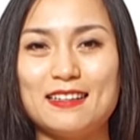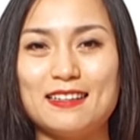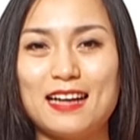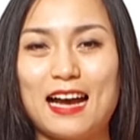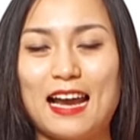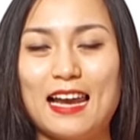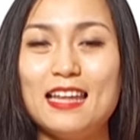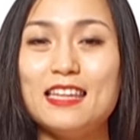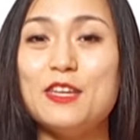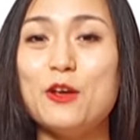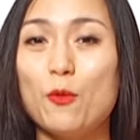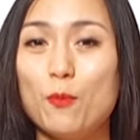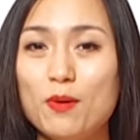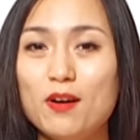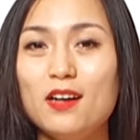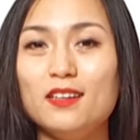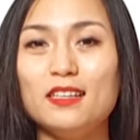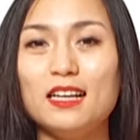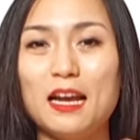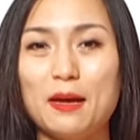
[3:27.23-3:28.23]
khá là nhiều
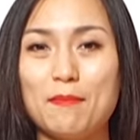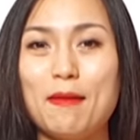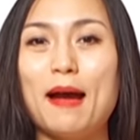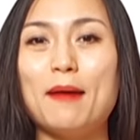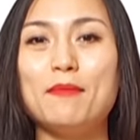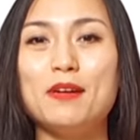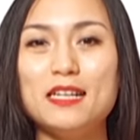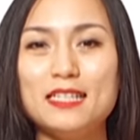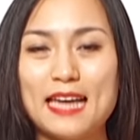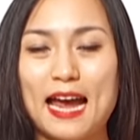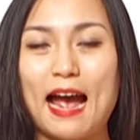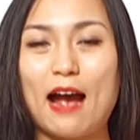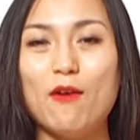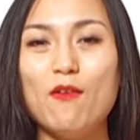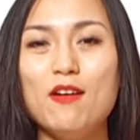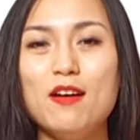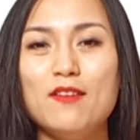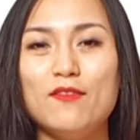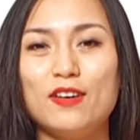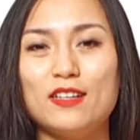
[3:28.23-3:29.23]
bữa tức là ba bữa cháo
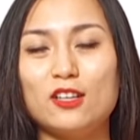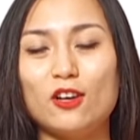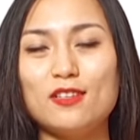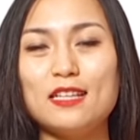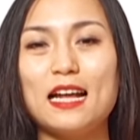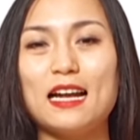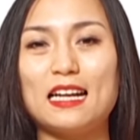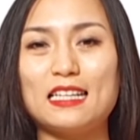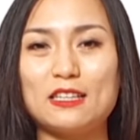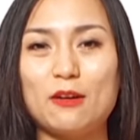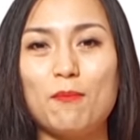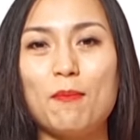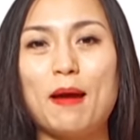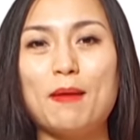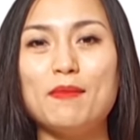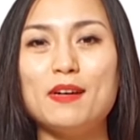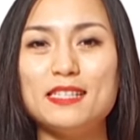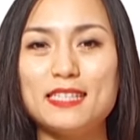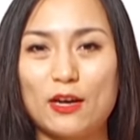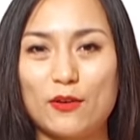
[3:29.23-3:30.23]
và rõ ràng là trong ba
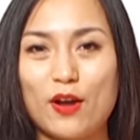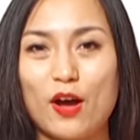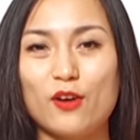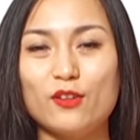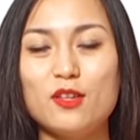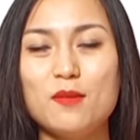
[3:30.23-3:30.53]
bữa cháo đó